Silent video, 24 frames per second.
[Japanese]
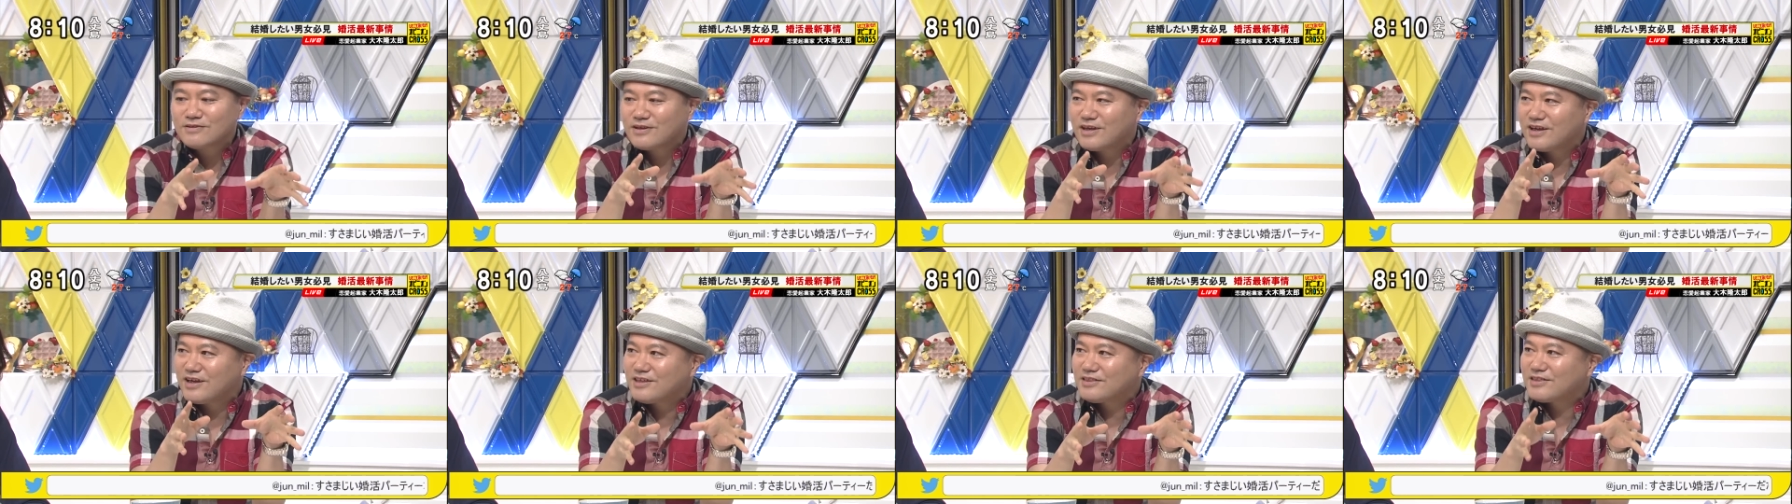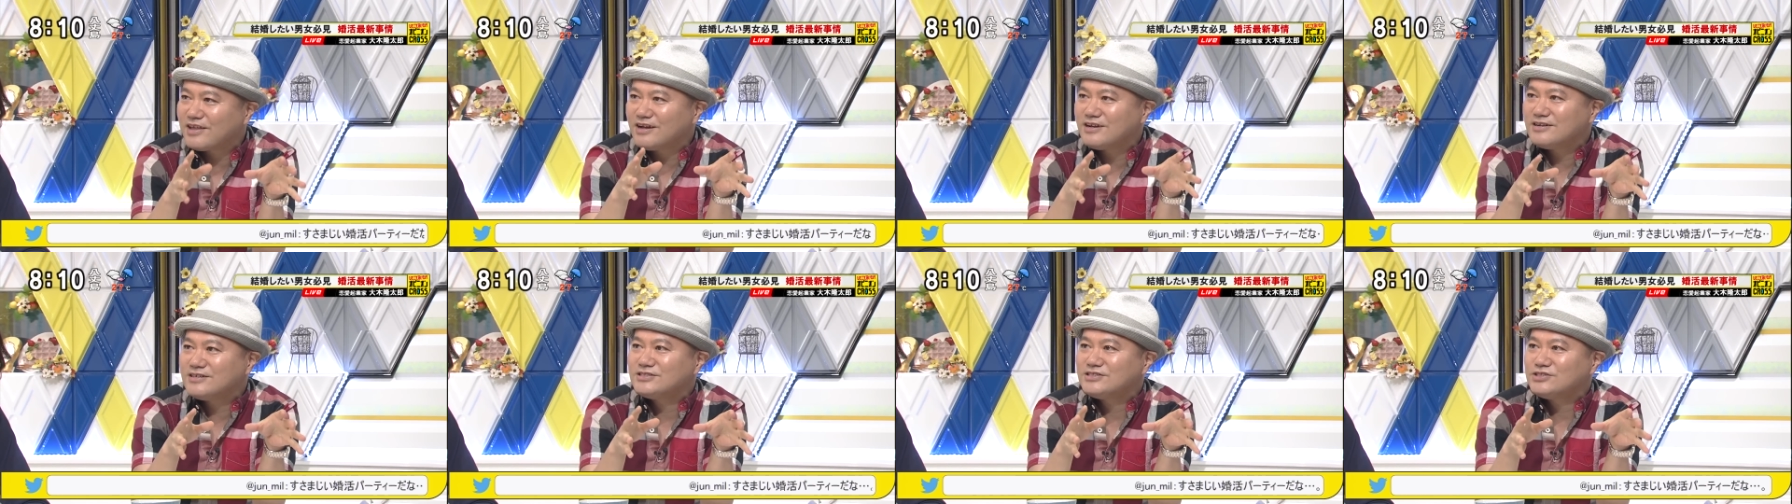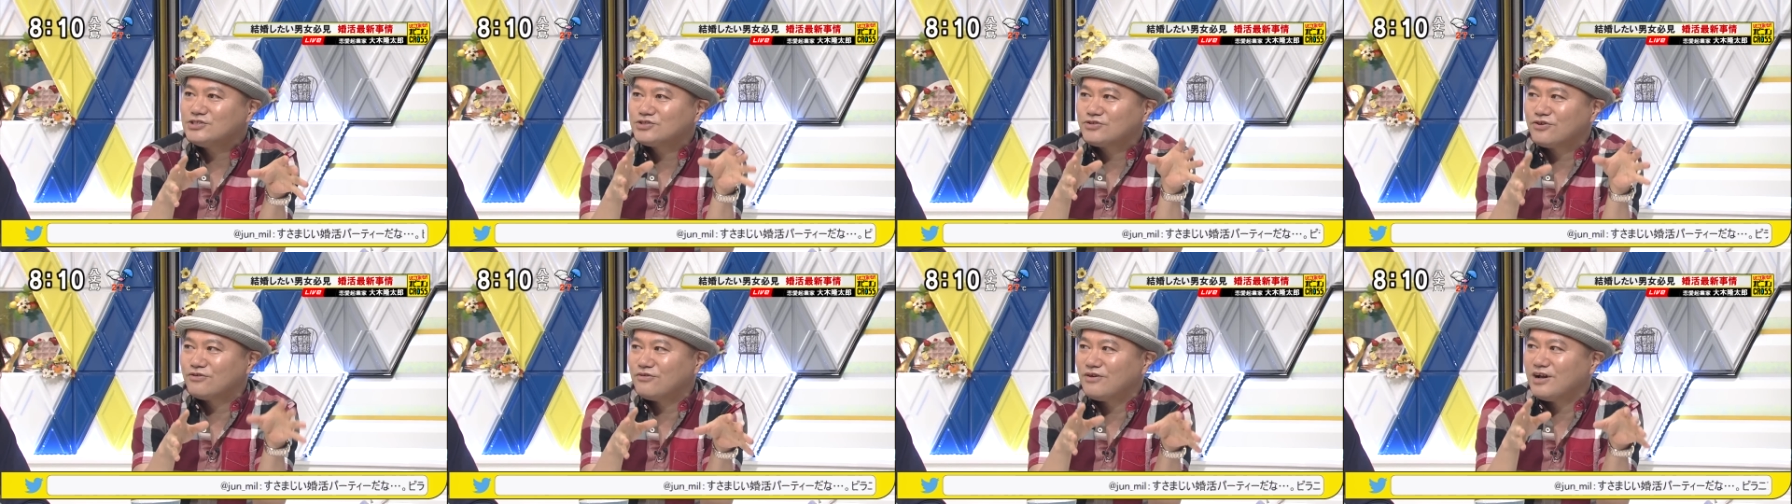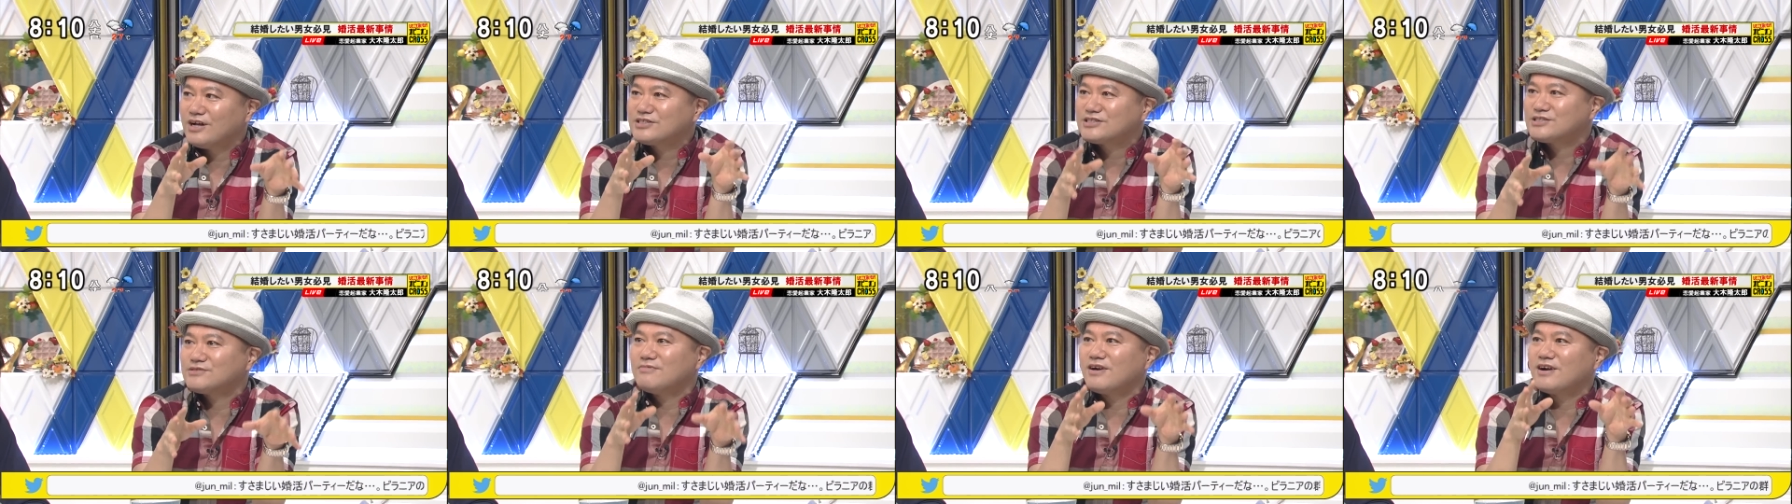系男女
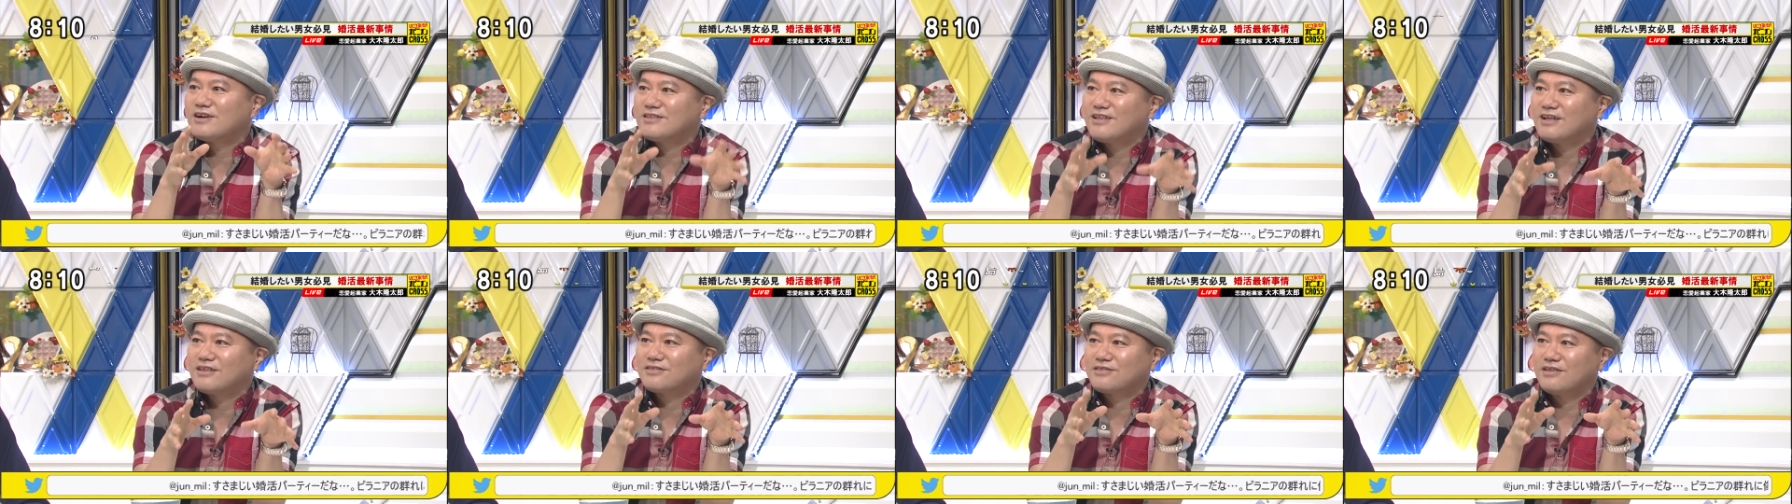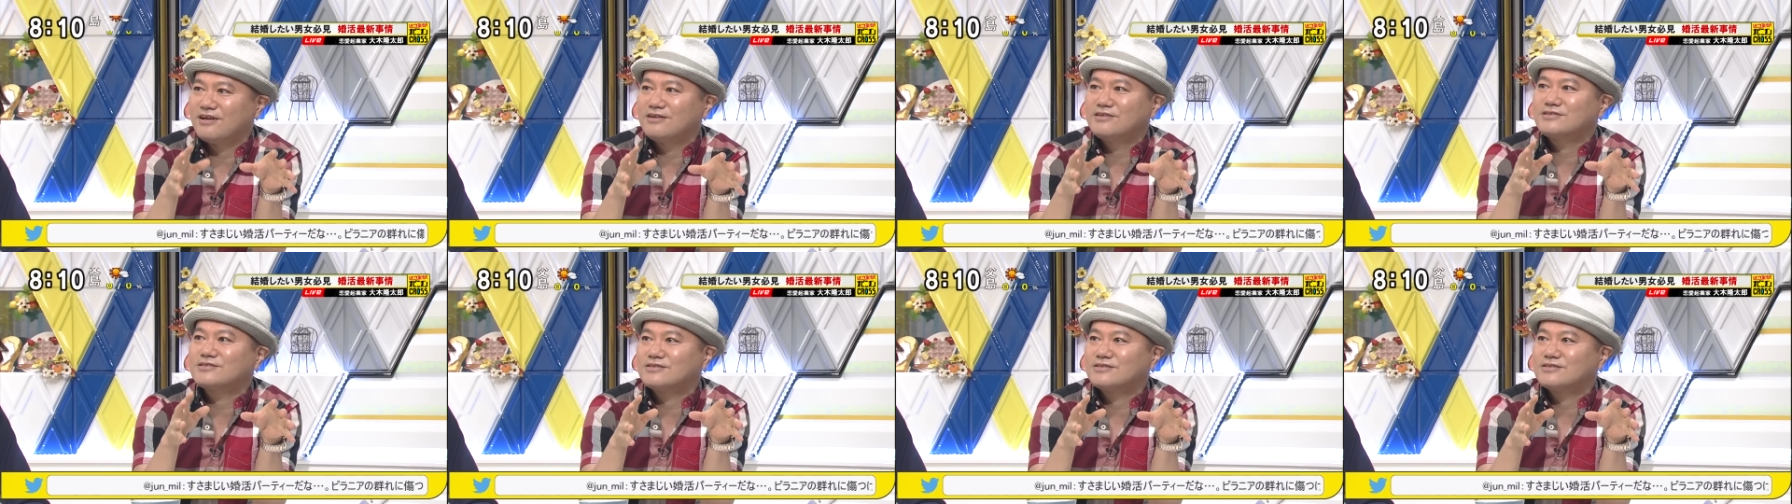の集まりだった